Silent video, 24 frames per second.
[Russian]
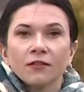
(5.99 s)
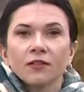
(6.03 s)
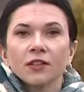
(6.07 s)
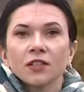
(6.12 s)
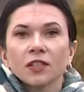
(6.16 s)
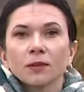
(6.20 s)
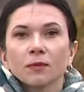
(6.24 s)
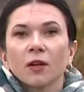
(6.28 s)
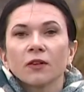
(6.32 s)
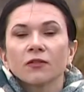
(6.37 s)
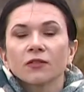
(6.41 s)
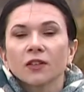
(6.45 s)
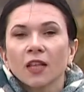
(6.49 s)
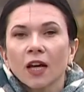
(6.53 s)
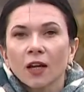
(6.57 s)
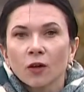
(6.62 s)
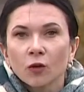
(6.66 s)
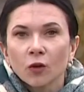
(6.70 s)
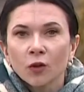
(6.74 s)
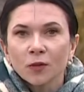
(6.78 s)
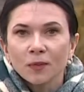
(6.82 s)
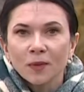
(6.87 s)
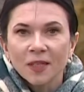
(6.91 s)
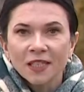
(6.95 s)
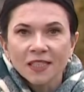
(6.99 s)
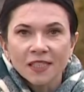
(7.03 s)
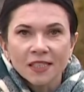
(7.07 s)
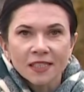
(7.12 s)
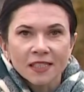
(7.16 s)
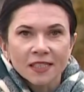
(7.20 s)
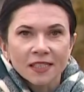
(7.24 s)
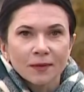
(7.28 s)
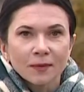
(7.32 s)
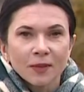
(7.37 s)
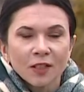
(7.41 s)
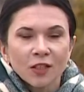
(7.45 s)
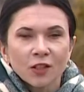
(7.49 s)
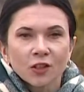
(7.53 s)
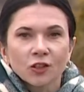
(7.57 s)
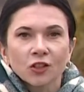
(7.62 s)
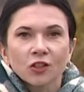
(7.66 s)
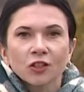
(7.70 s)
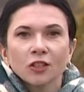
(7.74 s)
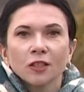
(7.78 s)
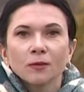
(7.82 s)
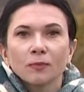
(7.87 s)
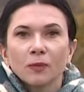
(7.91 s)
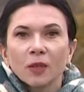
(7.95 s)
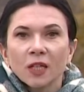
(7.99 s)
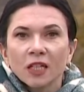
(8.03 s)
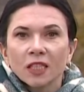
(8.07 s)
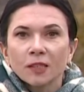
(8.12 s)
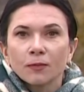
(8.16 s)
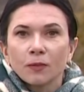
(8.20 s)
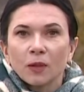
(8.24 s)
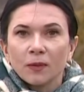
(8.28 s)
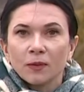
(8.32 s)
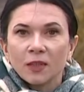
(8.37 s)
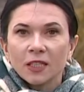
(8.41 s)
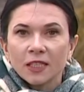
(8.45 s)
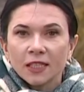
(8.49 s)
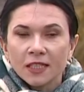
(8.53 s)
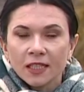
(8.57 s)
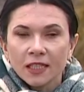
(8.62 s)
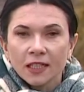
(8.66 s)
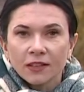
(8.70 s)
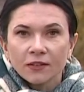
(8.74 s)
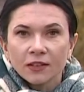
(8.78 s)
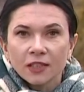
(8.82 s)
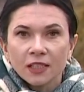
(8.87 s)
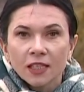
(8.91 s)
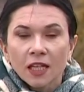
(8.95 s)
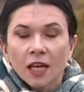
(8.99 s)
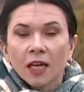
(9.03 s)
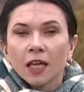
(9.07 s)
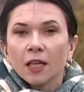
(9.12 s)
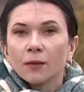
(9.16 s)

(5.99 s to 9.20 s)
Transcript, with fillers: Видимо, второй месяц зимы решил поэкспериментировать